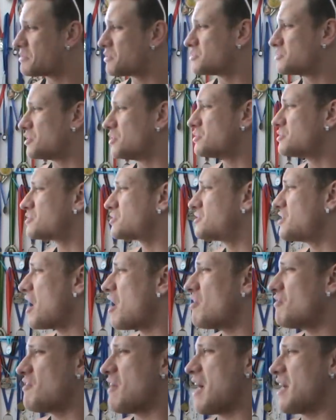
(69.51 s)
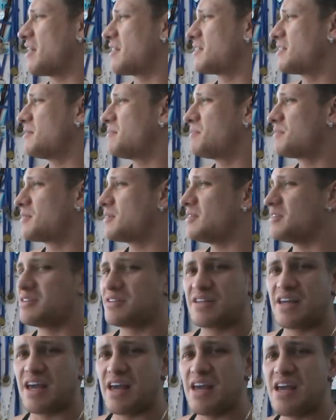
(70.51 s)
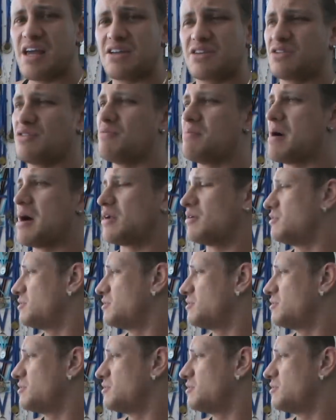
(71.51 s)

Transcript: meu Deus do céu, velho. Que, que, que isso, mano?